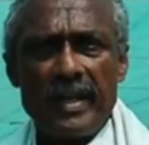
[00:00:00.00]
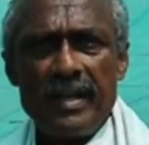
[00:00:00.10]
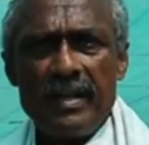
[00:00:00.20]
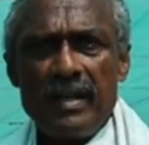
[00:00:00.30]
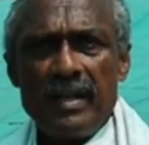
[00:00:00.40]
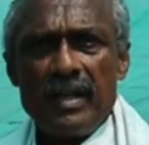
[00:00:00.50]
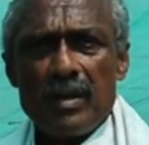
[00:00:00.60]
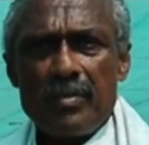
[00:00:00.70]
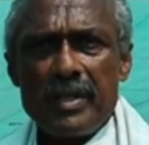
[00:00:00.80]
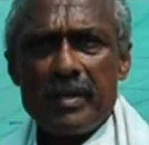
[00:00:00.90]
ఉన్నాయి
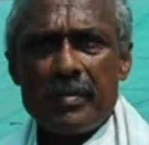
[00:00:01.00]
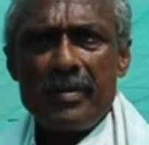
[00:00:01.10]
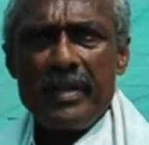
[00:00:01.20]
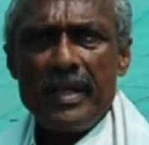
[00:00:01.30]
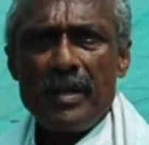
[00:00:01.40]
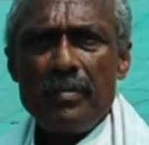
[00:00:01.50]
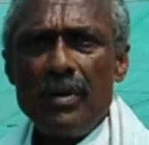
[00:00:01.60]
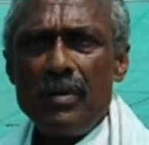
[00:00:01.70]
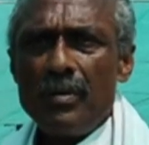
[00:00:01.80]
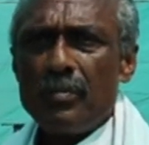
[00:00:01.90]
ఎప్పుడైతే మనం
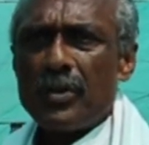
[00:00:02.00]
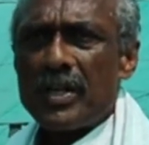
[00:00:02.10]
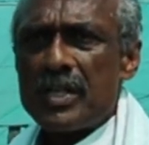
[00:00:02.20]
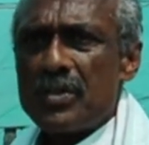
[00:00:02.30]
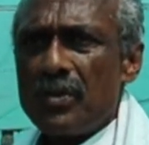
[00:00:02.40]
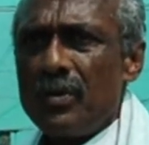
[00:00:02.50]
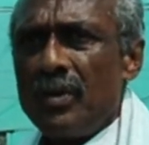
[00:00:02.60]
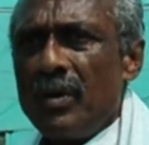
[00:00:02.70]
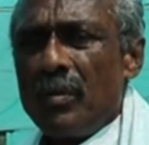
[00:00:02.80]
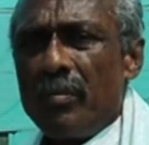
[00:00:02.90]
డిఏపీలు పొటాషులు
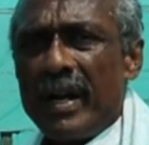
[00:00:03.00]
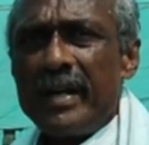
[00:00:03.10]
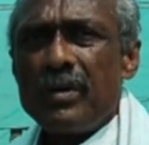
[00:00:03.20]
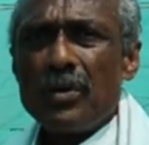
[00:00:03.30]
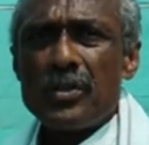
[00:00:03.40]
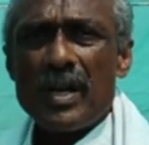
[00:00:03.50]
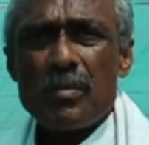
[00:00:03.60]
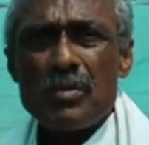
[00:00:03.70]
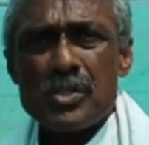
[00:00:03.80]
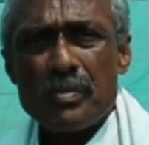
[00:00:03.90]
ప్లాంట్ గ్రోత్
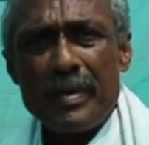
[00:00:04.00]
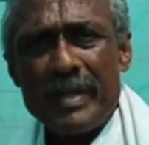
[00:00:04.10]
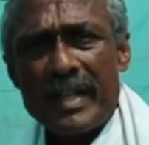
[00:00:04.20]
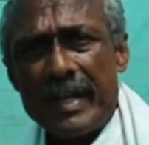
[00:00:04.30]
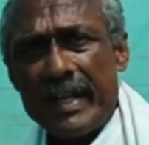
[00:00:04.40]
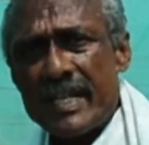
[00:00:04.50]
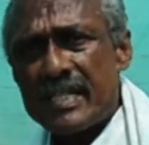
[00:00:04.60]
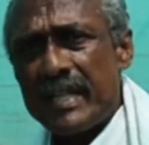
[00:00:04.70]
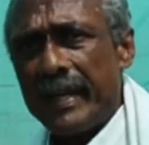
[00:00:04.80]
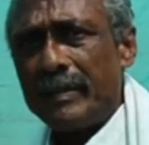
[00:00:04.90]
హార్మోన్స్ మనం ఏదైనా
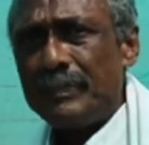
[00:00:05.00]
వేస్తే